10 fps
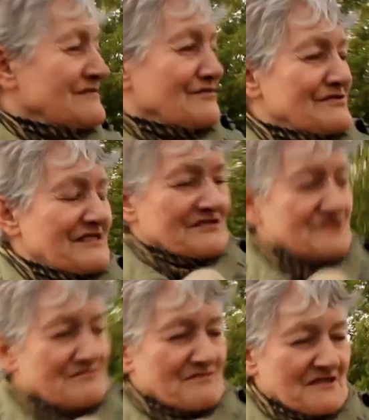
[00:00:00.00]
No na
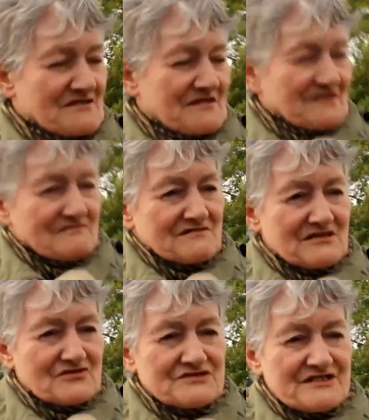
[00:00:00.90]
czym? No, no, no
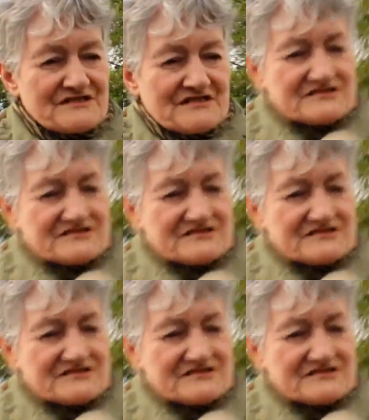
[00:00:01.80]
na oszczędzać.